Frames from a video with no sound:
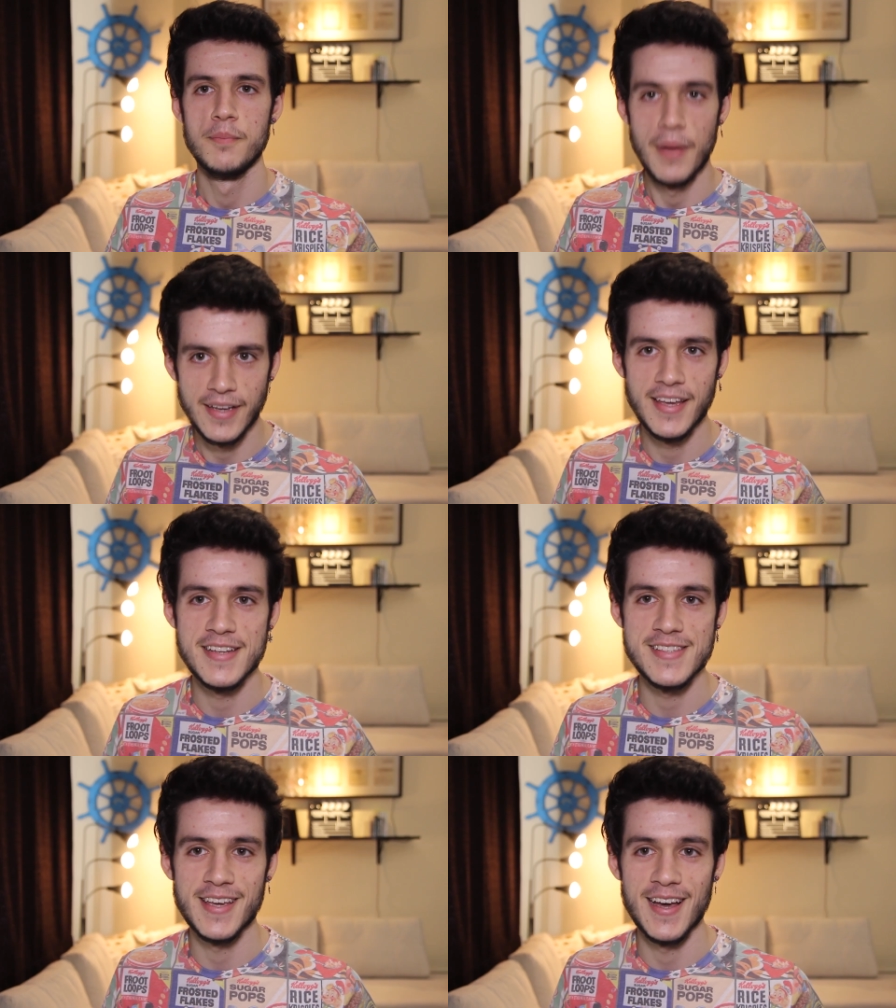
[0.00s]
Ben
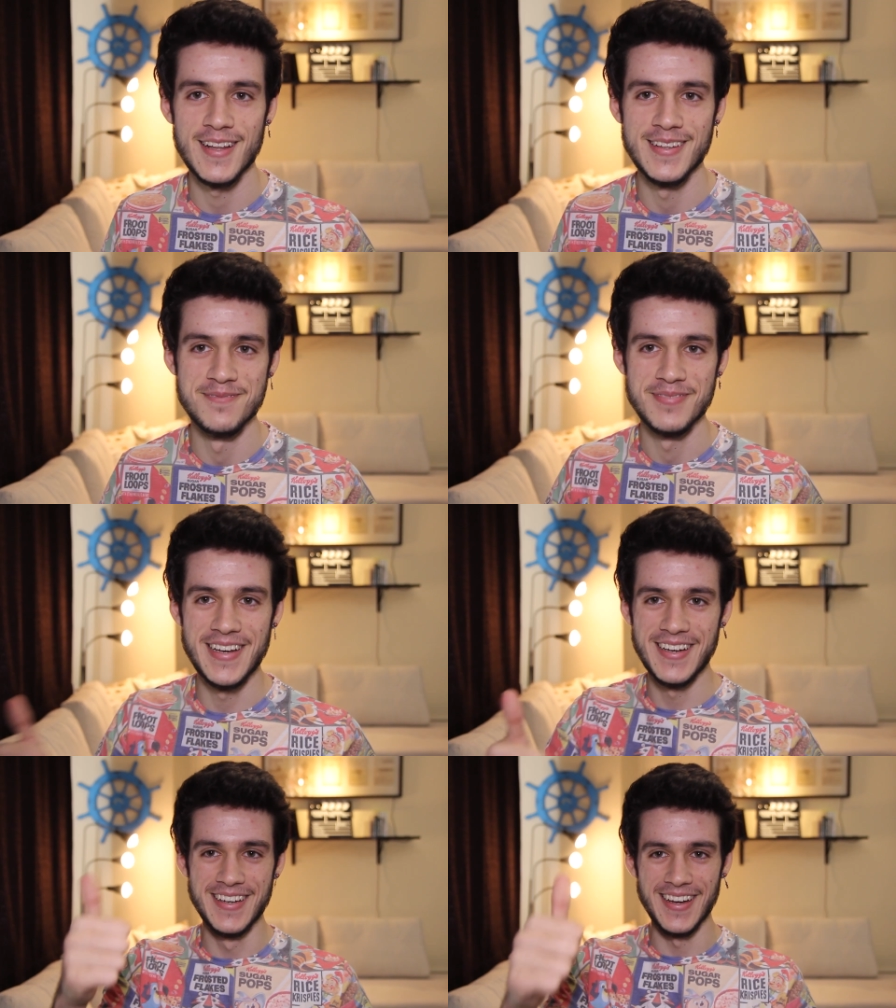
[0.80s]
gerizekalıyım.
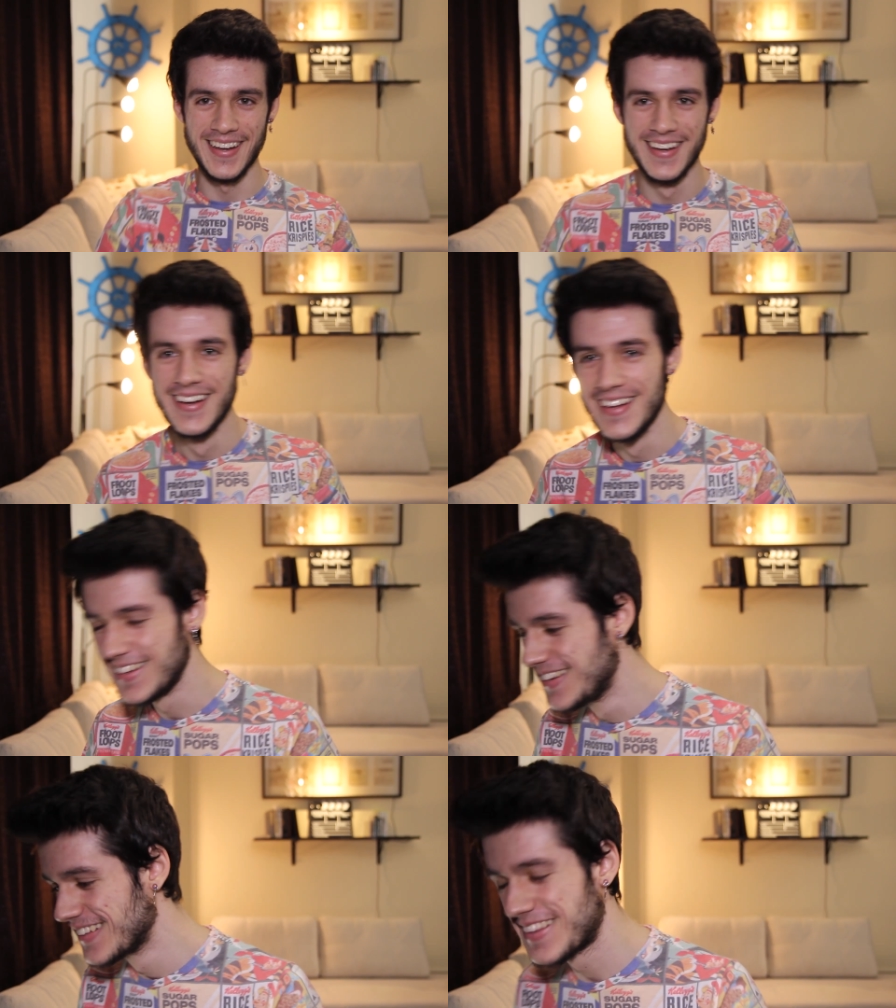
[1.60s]

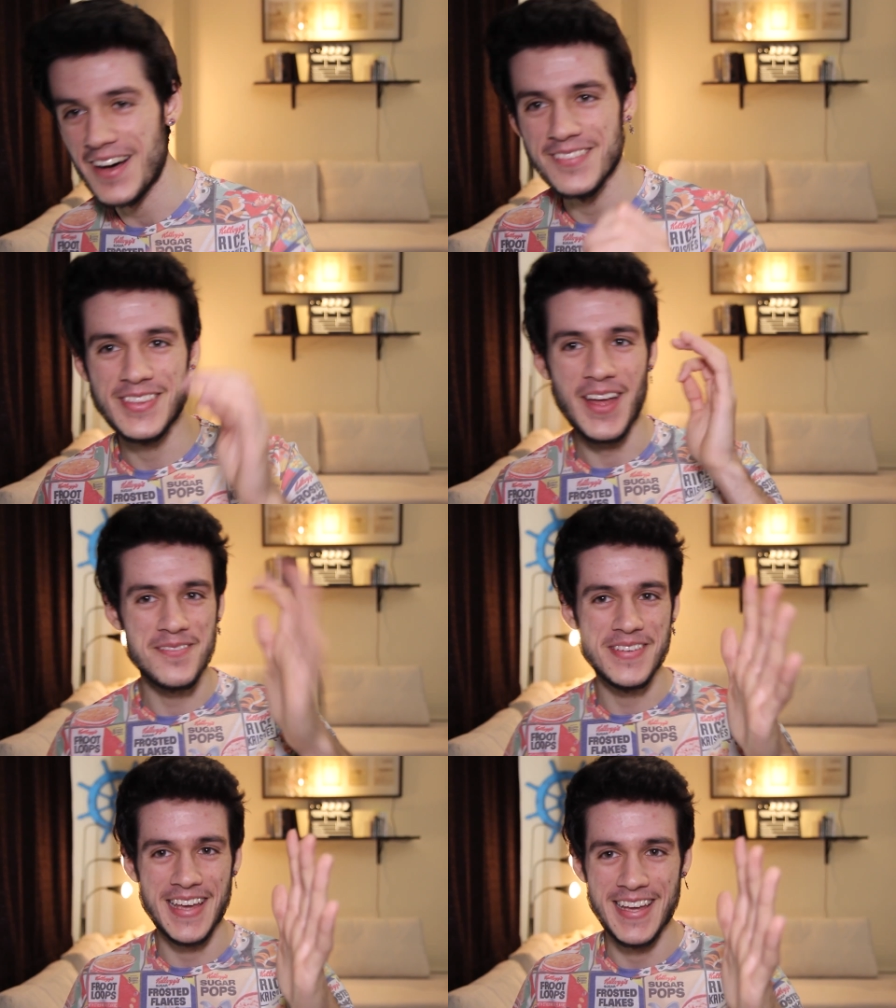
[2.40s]
tam tam bir